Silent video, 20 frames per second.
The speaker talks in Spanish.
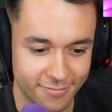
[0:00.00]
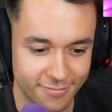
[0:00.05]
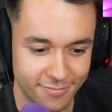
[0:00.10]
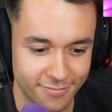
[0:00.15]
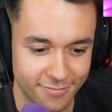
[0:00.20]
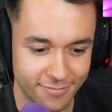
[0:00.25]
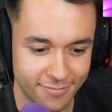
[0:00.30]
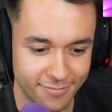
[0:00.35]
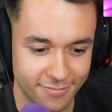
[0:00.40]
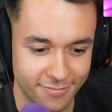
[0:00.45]
esta
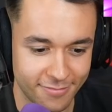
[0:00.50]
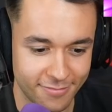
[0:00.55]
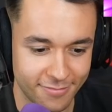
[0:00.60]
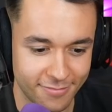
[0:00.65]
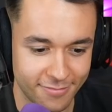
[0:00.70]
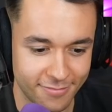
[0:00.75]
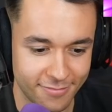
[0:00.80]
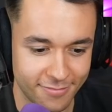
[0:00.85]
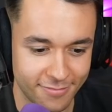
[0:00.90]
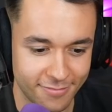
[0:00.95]
carta.
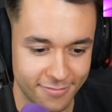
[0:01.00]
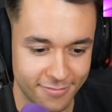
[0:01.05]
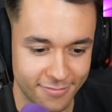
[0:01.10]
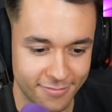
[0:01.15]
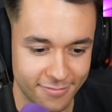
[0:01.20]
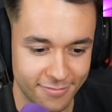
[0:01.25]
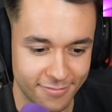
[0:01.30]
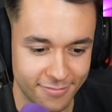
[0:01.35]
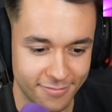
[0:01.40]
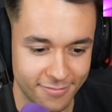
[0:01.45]
La
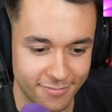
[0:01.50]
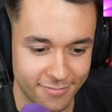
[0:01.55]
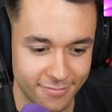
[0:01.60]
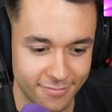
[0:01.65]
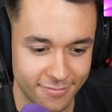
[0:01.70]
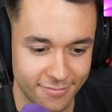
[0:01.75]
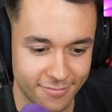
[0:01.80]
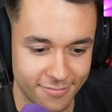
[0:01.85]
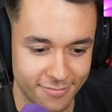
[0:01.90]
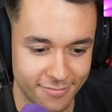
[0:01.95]
T, ya
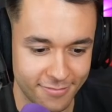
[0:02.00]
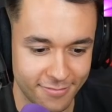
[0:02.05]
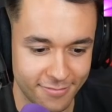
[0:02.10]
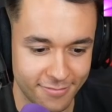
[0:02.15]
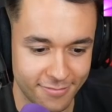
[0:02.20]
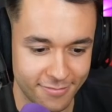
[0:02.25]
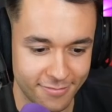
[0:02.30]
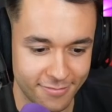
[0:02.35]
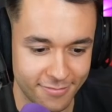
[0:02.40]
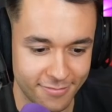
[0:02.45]
se
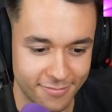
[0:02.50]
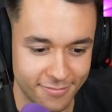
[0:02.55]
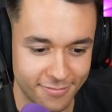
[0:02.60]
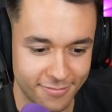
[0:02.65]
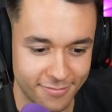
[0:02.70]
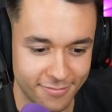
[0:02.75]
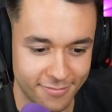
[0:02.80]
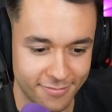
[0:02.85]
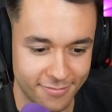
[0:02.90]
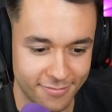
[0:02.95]
acaban de sacar
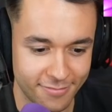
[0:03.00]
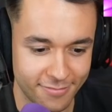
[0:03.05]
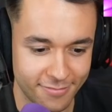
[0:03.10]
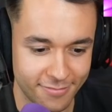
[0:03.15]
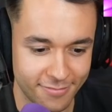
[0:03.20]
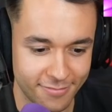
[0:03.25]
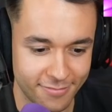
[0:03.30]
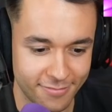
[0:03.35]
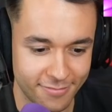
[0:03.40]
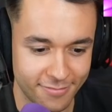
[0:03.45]
otro clip
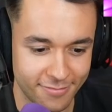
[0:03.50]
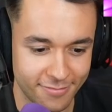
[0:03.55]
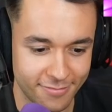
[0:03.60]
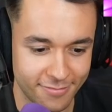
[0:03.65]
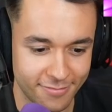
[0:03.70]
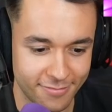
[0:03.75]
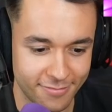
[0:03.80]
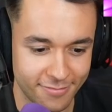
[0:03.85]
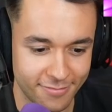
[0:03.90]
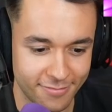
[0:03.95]
con el que
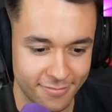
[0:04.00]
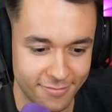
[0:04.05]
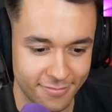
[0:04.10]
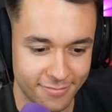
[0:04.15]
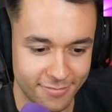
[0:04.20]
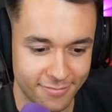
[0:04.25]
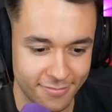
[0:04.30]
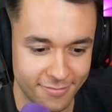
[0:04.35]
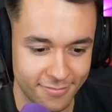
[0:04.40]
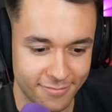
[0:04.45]
te van a
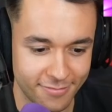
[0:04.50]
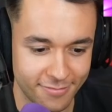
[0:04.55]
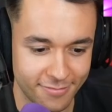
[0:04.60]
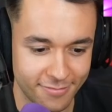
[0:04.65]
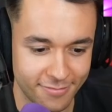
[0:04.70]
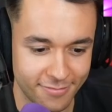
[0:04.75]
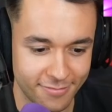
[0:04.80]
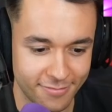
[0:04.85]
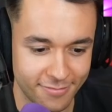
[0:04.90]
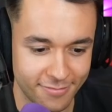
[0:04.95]
funar.
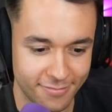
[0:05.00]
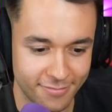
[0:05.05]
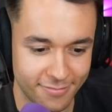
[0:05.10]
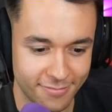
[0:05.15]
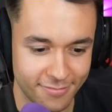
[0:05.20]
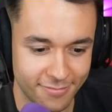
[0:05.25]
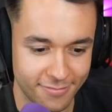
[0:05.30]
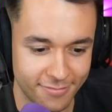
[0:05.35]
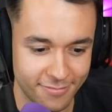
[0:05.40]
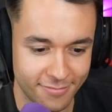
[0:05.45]
Fúnenme, sí.
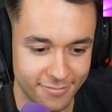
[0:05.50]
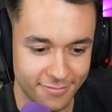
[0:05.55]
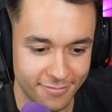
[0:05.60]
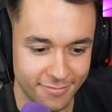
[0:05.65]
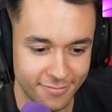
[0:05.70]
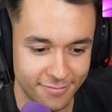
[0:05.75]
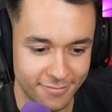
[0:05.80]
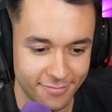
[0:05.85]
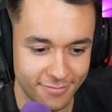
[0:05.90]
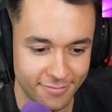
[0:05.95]
fúnenme.
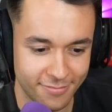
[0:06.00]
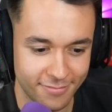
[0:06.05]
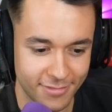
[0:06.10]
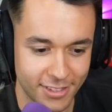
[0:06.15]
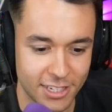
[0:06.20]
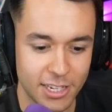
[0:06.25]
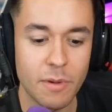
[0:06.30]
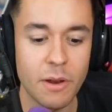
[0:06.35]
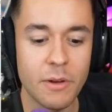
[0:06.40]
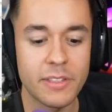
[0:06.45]

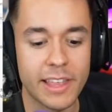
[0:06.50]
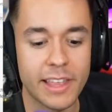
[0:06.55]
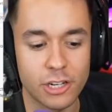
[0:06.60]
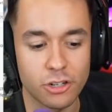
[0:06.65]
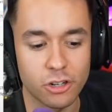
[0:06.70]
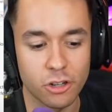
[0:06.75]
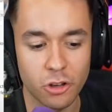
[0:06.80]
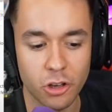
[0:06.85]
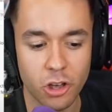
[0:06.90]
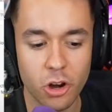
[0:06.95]

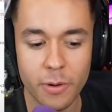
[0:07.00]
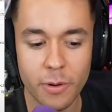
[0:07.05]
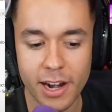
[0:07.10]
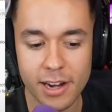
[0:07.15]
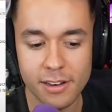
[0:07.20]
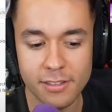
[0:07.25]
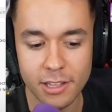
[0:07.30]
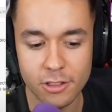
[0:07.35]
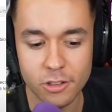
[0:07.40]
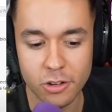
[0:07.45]
Simplemente eso, no quiero
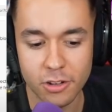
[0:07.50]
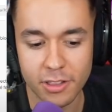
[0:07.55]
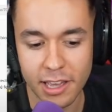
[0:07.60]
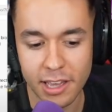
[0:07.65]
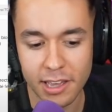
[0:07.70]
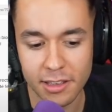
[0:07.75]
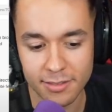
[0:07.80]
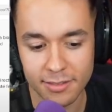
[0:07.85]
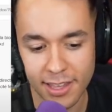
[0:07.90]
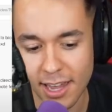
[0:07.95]
ver el TikTok
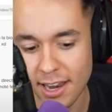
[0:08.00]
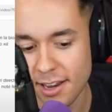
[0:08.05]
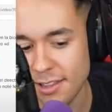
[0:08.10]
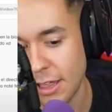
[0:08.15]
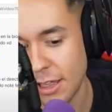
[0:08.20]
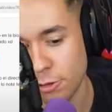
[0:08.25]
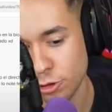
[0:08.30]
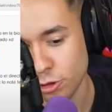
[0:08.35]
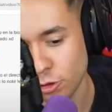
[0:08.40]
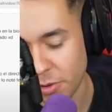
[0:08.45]
de
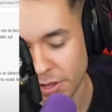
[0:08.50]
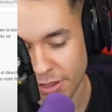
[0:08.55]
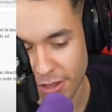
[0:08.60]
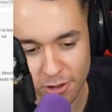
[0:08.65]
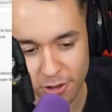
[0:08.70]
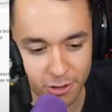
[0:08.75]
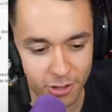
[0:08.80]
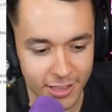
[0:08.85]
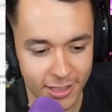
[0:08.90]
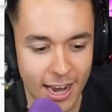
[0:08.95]
Cel dando su
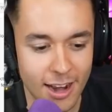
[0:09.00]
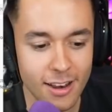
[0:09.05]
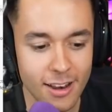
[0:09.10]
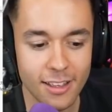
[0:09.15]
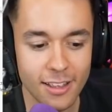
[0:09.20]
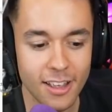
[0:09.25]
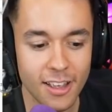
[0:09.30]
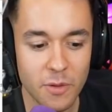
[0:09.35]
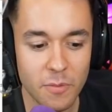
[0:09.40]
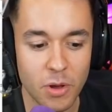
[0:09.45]
opinión o
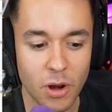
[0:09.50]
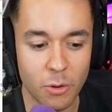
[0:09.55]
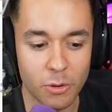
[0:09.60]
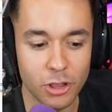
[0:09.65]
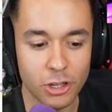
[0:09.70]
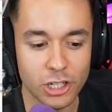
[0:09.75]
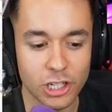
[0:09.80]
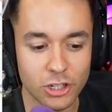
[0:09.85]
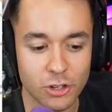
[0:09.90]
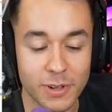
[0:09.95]
tal,
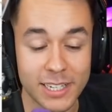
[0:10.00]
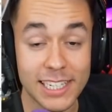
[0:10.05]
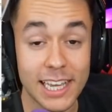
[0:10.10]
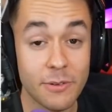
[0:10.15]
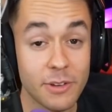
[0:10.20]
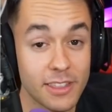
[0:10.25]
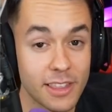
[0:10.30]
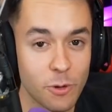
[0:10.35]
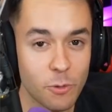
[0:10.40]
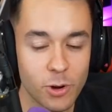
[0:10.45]
pero bueno, es eso.
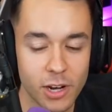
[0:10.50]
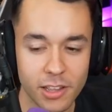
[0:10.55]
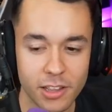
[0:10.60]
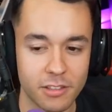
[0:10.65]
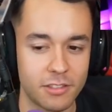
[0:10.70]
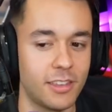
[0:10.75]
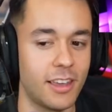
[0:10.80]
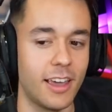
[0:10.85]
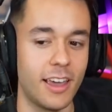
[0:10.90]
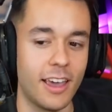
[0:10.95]
Básicamente
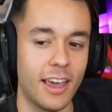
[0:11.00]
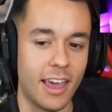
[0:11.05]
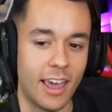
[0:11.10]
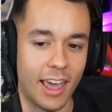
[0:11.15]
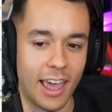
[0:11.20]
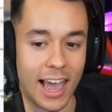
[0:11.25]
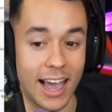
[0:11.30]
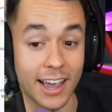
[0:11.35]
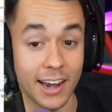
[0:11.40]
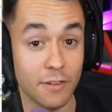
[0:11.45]
Willy dice,
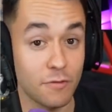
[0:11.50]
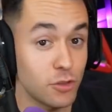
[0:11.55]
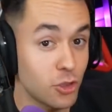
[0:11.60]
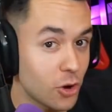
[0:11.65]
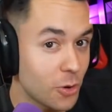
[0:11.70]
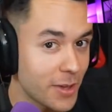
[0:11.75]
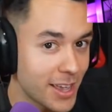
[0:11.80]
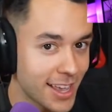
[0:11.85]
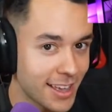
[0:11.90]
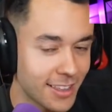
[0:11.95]
eh, a
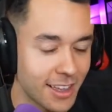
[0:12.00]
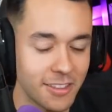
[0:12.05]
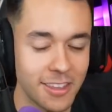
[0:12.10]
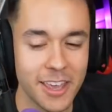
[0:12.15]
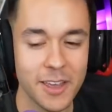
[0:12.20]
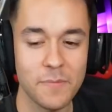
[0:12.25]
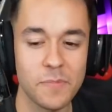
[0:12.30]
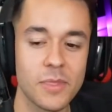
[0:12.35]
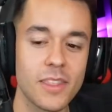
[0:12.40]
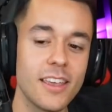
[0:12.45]
Graves no lo veía
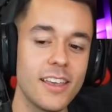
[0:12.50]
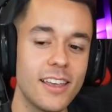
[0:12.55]
nadie,